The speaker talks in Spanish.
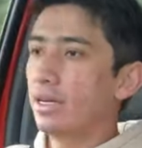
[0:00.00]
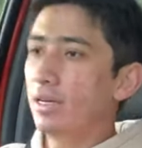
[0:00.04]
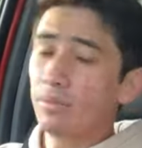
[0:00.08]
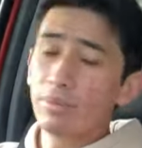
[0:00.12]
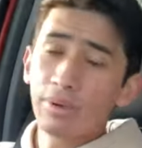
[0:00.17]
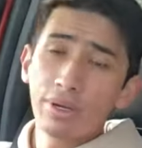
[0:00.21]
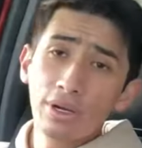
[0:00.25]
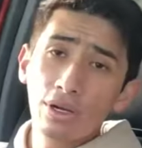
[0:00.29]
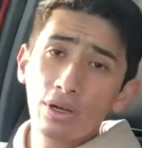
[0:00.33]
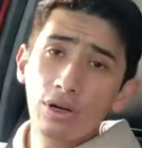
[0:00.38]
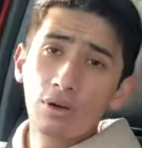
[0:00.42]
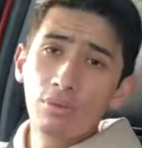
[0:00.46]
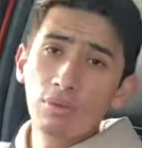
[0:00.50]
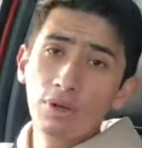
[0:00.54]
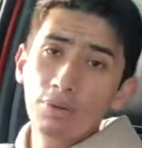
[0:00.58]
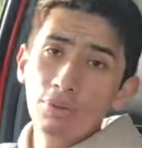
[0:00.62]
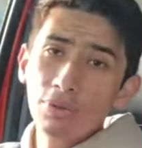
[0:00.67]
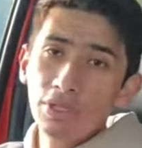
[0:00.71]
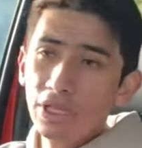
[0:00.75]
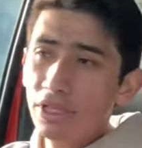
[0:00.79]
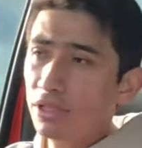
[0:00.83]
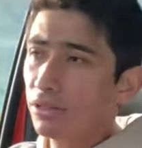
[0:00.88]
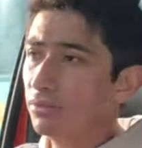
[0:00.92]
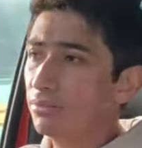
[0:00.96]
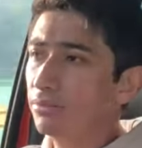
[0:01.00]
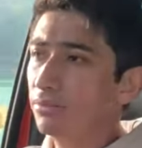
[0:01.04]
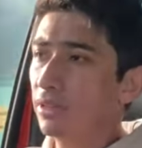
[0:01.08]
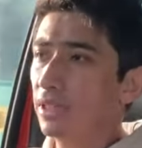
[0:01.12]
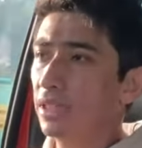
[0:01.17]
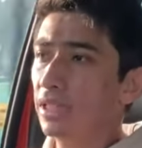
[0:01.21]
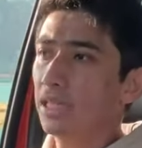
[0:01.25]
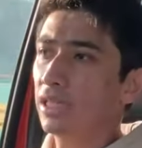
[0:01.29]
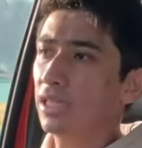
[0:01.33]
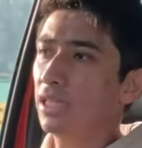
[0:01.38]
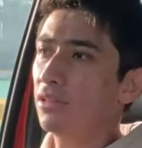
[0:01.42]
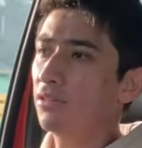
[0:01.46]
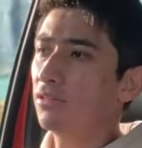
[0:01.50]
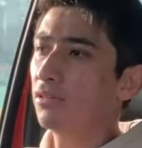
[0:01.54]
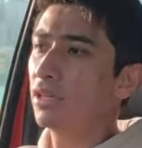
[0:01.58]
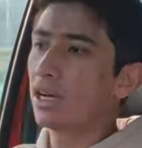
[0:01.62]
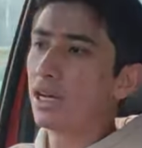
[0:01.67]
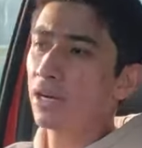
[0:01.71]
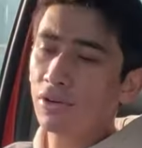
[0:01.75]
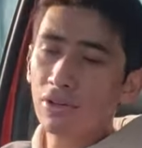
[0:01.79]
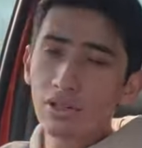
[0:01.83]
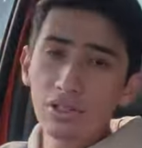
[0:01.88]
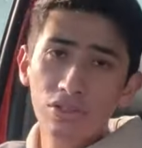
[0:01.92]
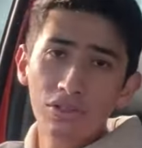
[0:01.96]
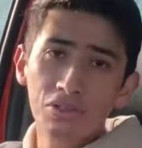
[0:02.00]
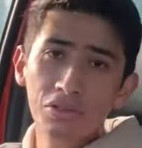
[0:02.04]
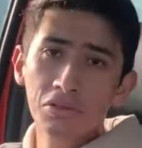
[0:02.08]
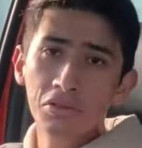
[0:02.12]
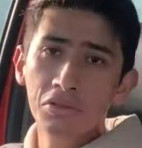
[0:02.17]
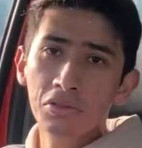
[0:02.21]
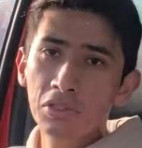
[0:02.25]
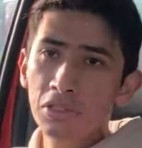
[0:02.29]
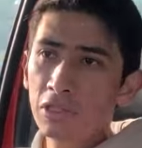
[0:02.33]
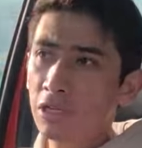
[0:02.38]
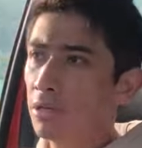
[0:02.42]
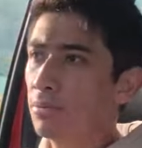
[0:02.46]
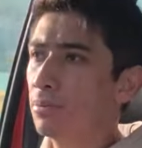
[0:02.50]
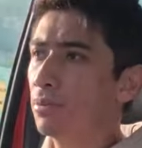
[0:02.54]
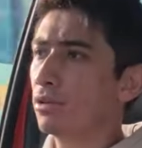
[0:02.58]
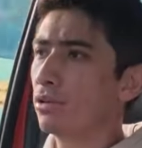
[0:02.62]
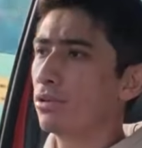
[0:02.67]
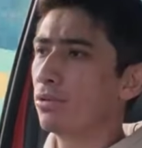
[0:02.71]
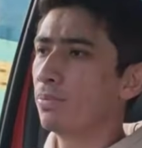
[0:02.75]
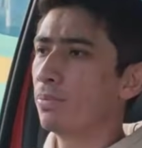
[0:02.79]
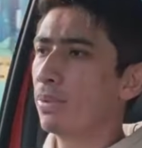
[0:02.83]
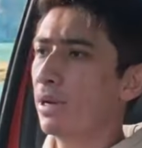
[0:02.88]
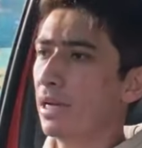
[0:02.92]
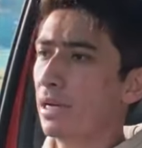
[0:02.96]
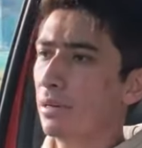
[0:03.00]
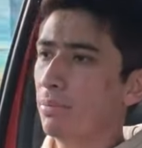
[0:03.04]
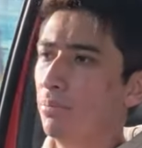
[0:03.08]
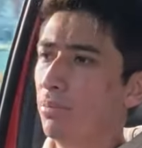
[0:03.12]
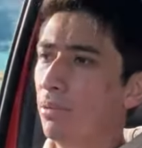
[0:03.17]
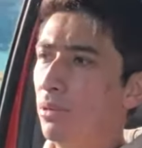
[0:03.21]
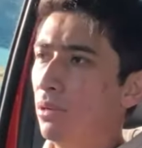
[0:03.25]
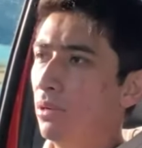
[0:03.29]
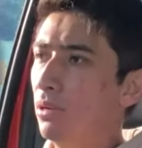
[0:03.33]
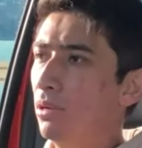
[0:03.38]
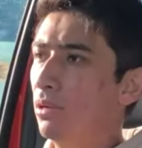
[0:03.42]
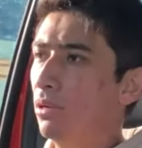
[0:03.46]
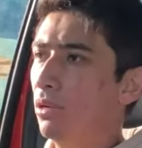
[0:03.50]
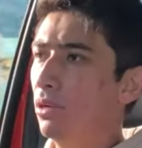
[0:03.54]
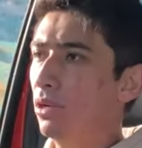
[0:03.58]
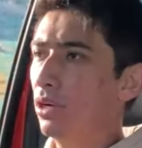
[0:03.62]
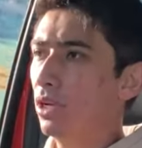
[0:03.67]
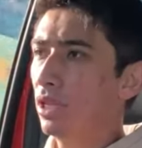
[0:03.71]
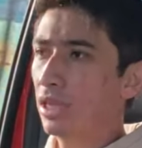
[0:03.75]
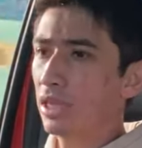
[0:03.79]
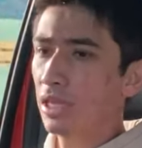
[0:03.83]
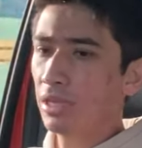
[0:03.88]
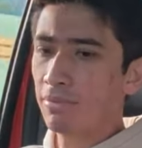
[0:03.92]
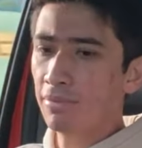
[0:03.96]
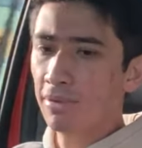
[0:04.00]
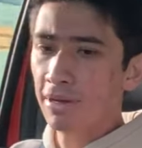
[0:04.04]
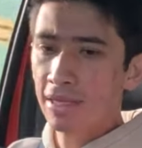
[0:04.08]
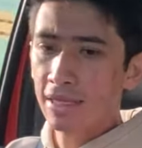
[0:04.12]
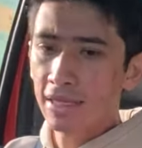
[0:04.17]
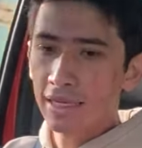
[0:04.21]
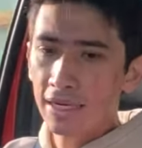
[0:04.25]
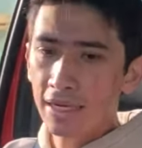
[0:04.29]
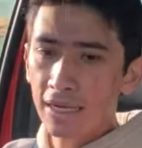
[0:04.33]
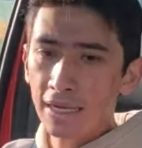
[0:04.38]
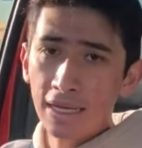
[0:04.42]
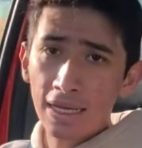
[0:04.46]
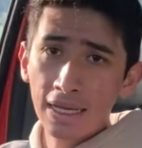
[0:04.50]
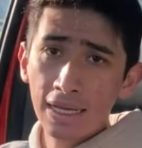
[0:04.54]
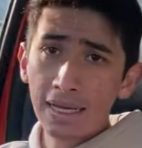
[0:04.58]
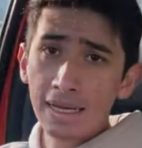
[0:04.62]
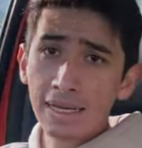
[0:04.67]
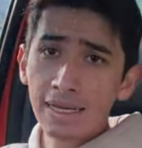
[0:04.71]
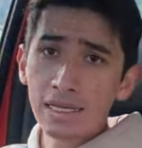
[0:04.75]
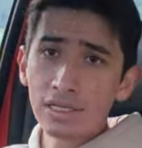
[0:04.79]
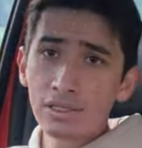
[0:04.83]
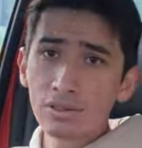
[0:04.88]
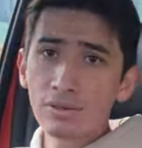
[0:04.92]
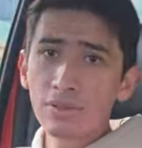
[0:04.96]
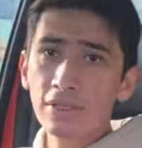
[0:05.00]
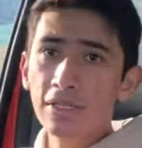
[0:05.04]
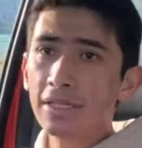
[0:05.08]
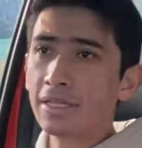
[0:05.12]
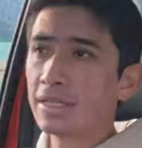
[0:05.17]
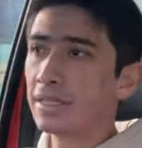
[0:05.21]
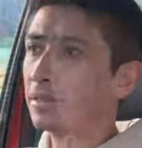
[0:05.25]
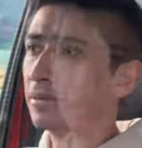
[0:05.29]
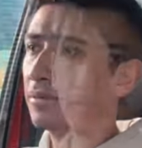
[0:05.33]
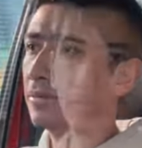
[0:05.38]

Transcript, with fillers: Pero vuelvo y digo, el que tiene un carro de no se va a preocupar por el tema de la gasolina.